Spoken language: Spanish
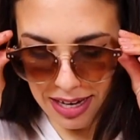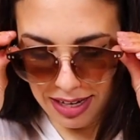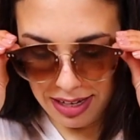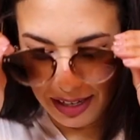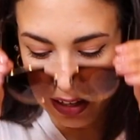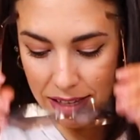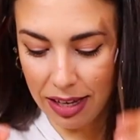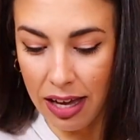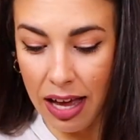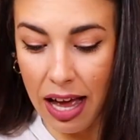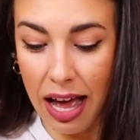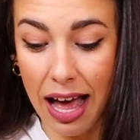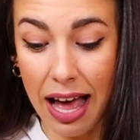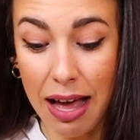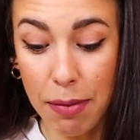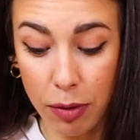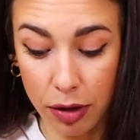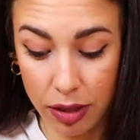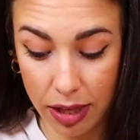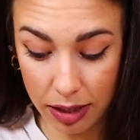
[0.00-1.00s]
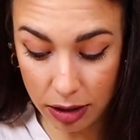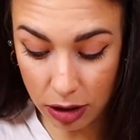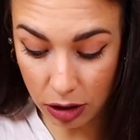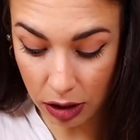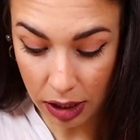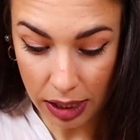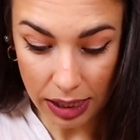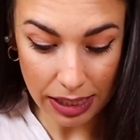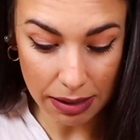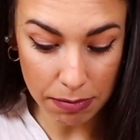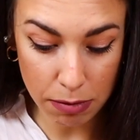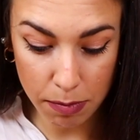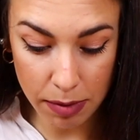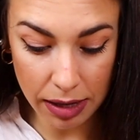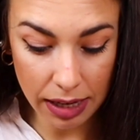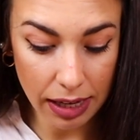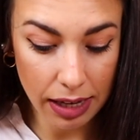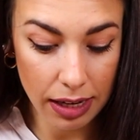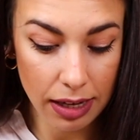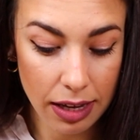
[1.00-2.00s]
Bien. Ah, por cierto, también me
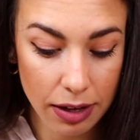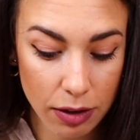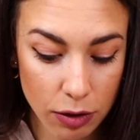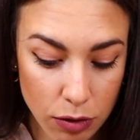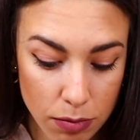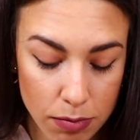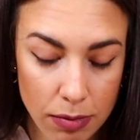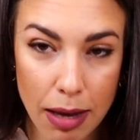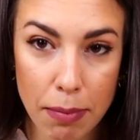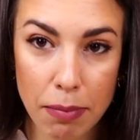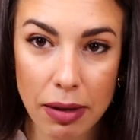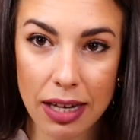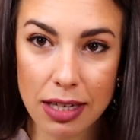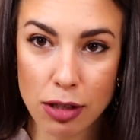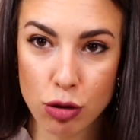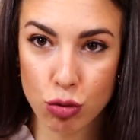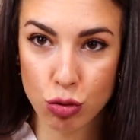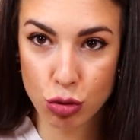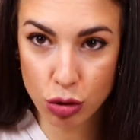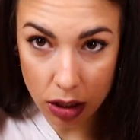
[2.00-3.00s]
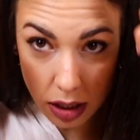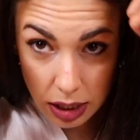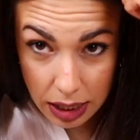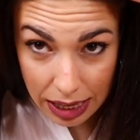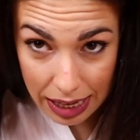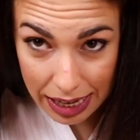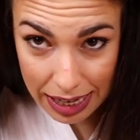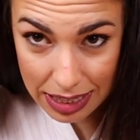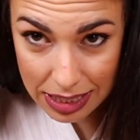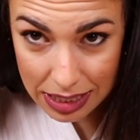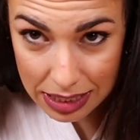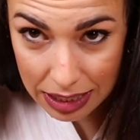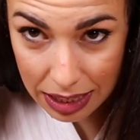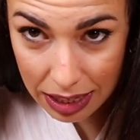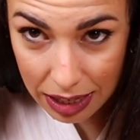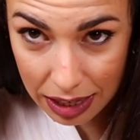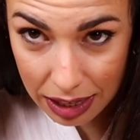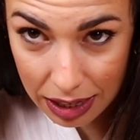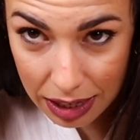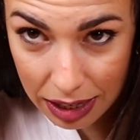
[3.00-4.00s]
regalaron mi amiga Susi
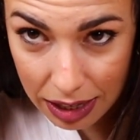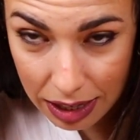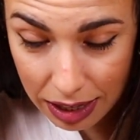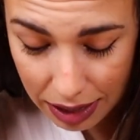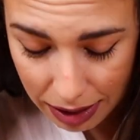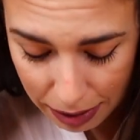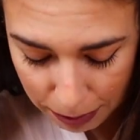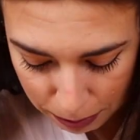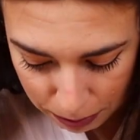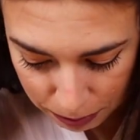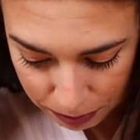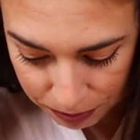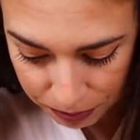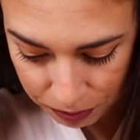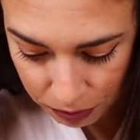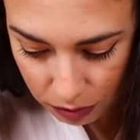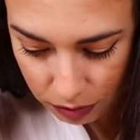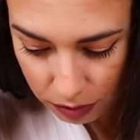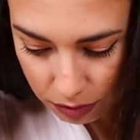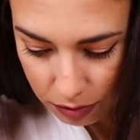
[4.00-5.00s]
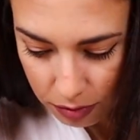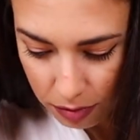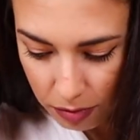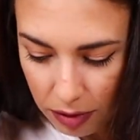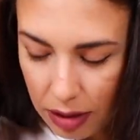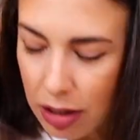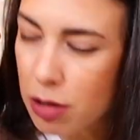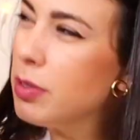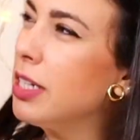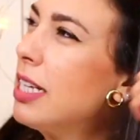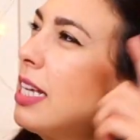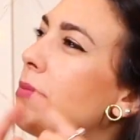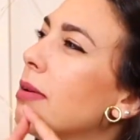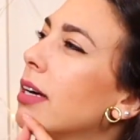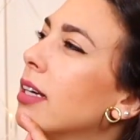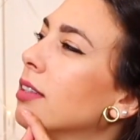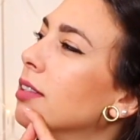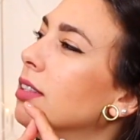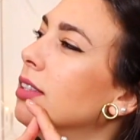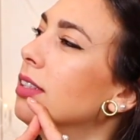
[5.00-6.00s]
este... Mm, ¿Cómo se
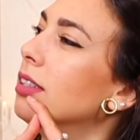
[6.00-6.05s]
llama?